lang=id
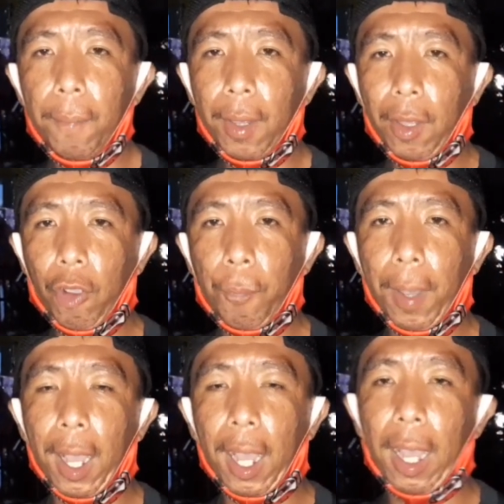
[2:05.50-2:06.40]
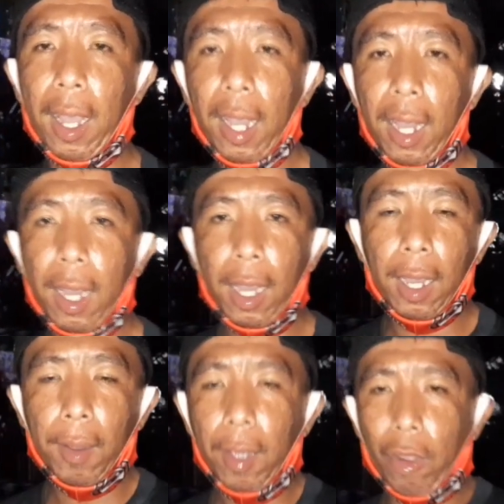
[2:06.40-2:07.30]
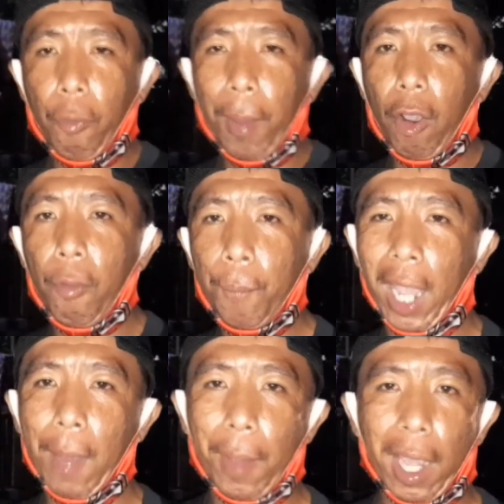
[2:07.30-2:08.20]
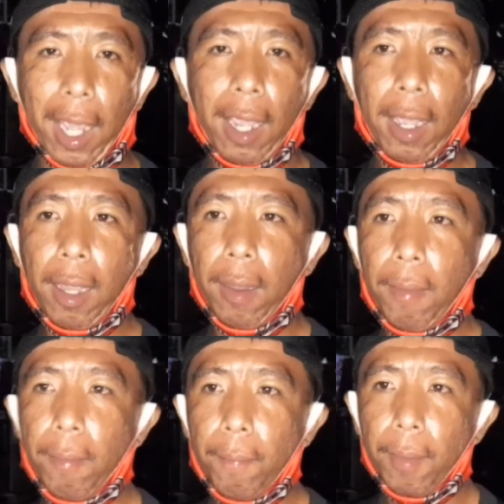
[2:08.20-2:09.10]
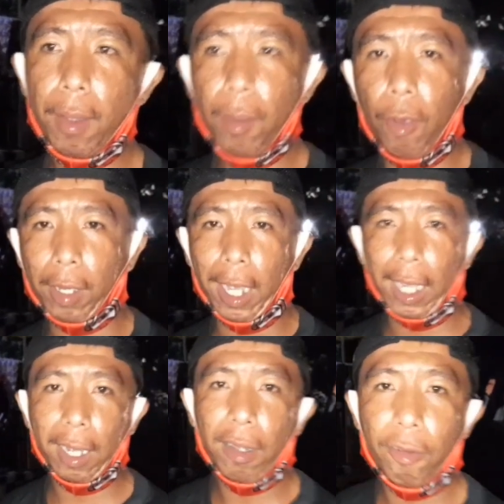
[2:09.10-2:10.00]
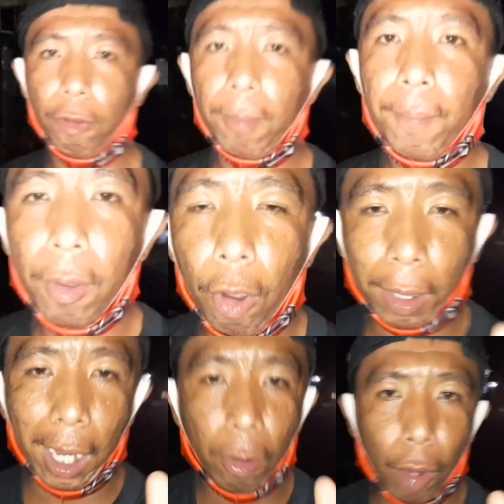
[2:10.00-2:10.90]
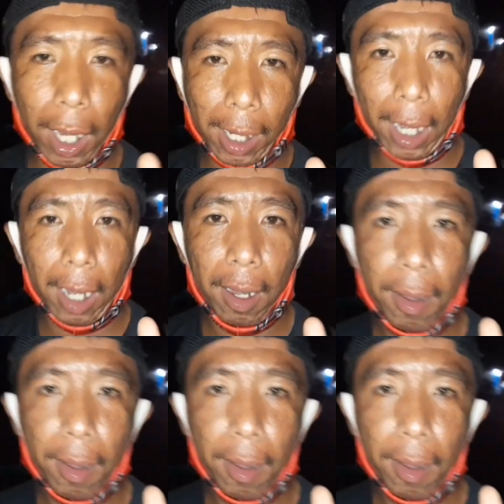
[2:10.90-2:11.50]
Yo pa yo pa om PHP. Okay. So, okay po ika.